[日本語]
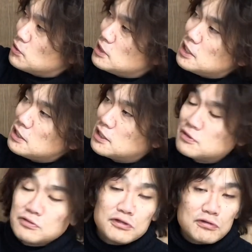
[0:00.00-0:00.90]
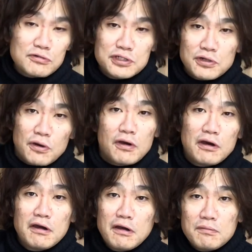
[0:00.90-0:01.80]
れでいいけどちょっと後ろ
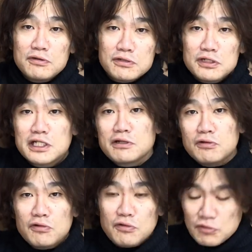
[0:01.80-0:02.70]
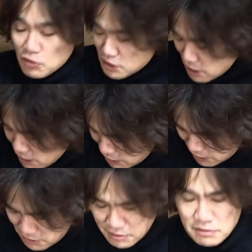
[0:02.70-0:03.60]
もう少し黒く落としたいなっ
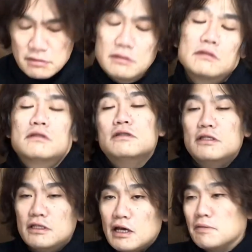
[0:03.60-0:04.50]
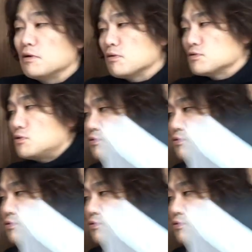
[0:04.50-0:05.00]
たらまあちょっと